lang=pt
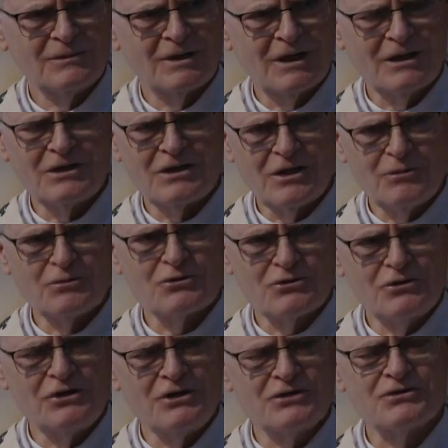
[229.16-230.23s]
Cantamos no
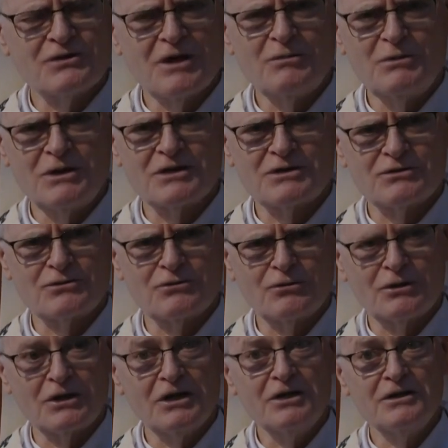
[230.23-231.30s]
início da missa, um
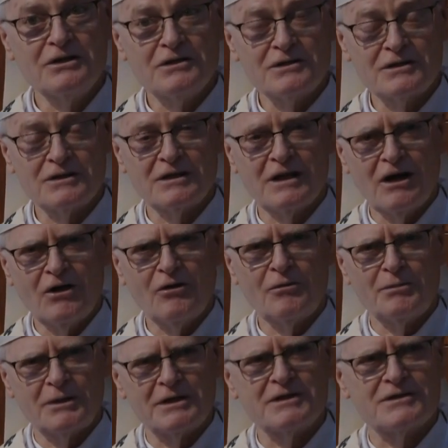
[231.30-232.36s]
grande sinal
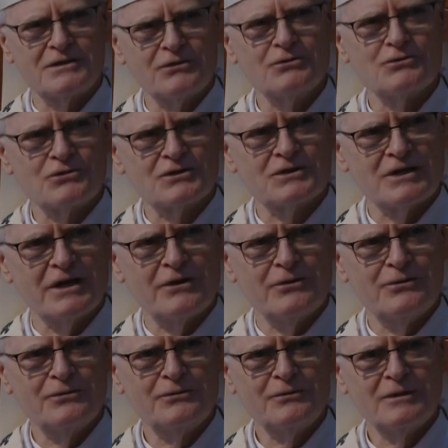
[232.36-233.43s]
apareceu no céu.
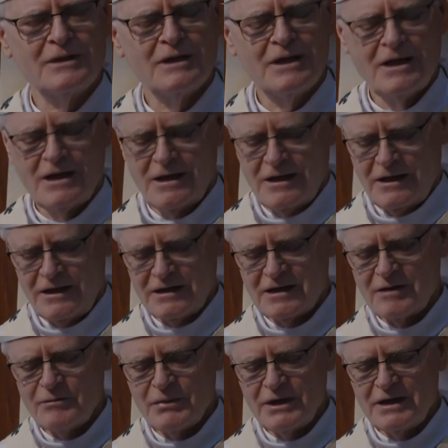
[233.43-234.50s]
E
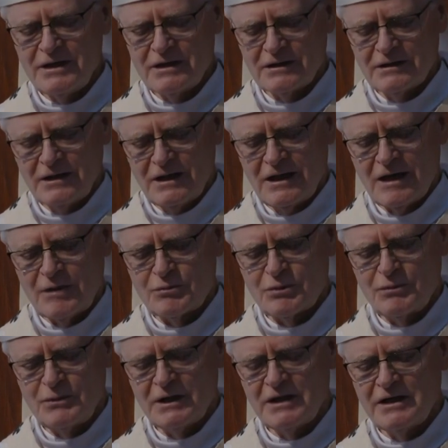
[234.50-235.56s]
também a
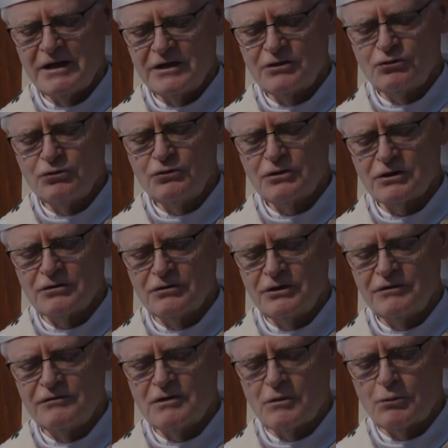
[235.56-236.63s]
primeira leitura do
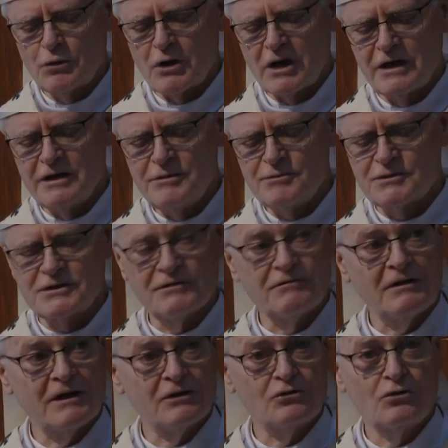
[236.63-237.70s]
livro do Apocalipse
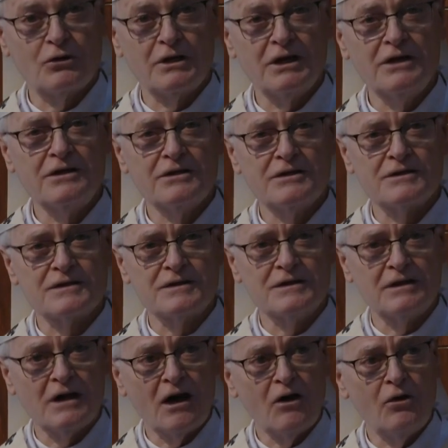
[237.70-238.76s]
fala do grande
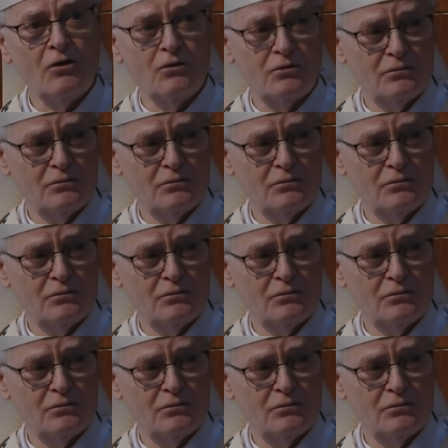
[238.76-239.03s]
sinal,